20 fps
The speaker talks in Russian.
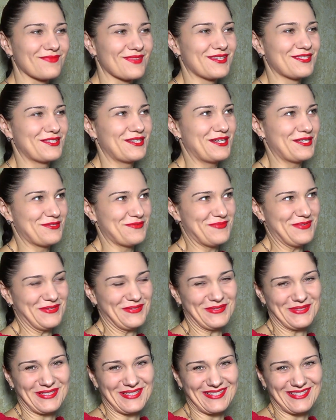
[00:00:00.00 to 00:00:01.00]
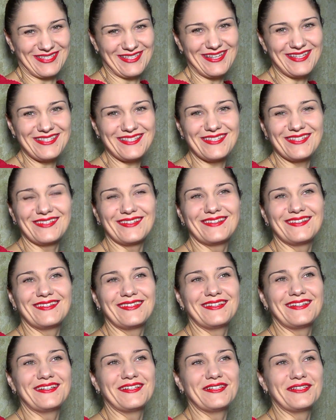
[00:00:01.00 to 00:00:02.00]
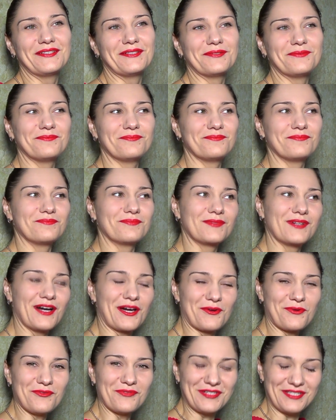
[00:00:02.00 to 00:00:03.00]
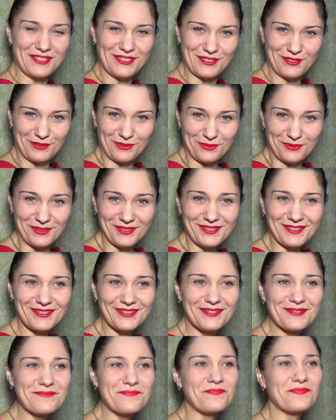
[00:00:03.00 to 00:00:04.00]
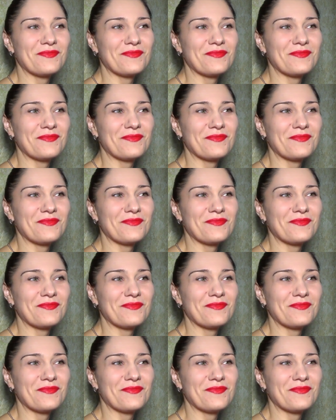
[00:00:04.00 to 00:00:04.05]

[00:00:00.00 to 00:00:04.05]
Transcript: сразу могу сказать, э, корова-диетолог.